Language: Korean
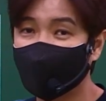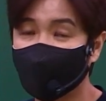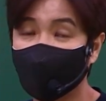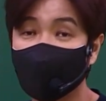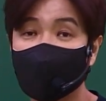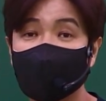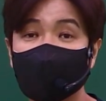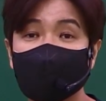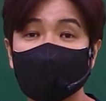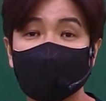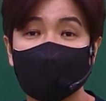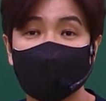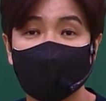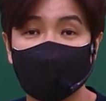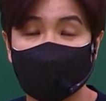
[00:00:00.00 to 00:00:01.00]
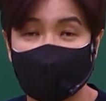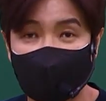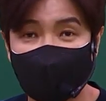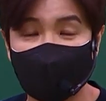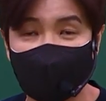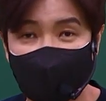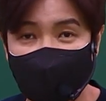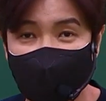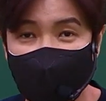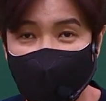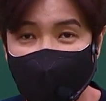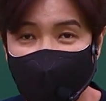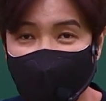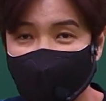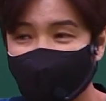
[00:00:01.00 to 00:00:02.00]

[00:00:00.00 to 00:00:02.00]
온라인 친구들도 구매할 수 있습니다.